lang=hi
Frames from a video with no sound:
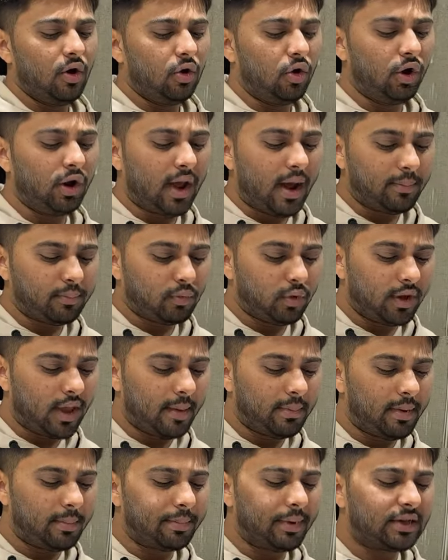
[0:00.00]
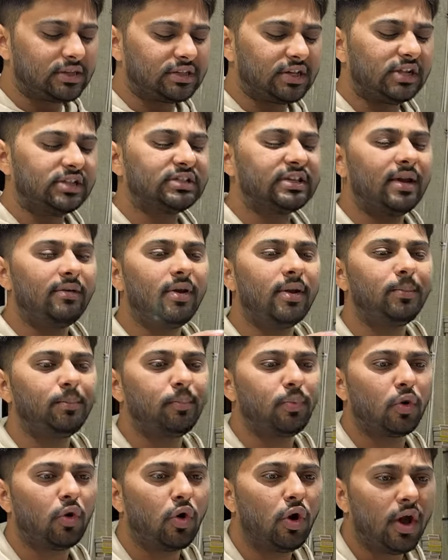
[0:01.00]
और आपको यहाँ पे पिक्सल सेवन
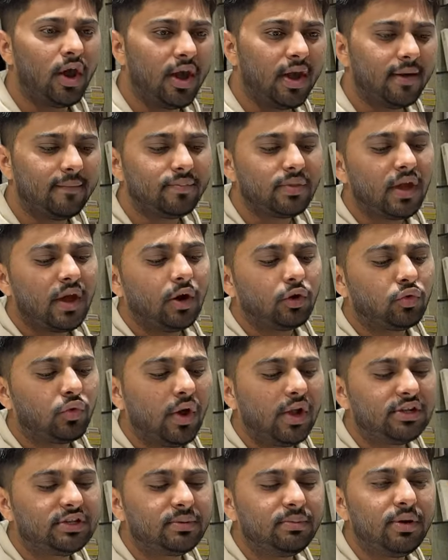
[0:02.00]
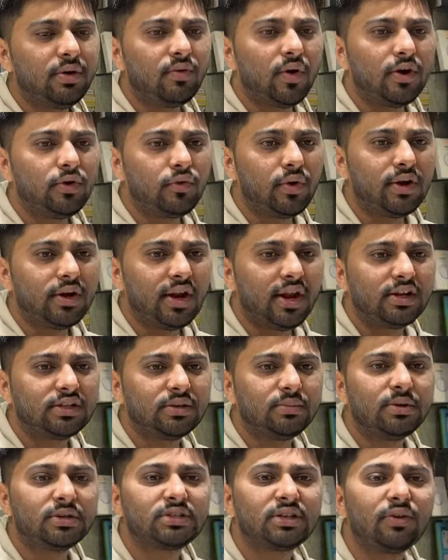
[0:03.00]
प्रो है ट्वेल्व जीबी वन ट्वेंटी एट
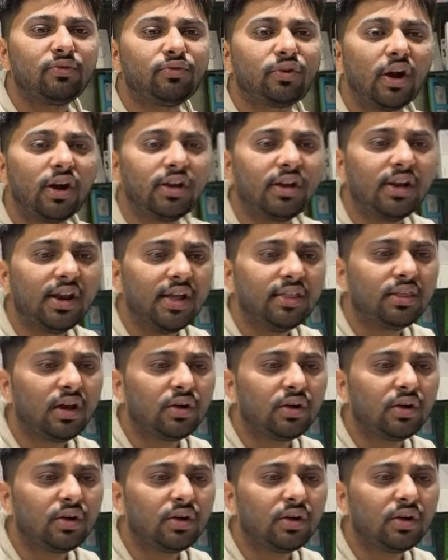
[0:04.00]
जीबी सिर्फ थर्टी नाइन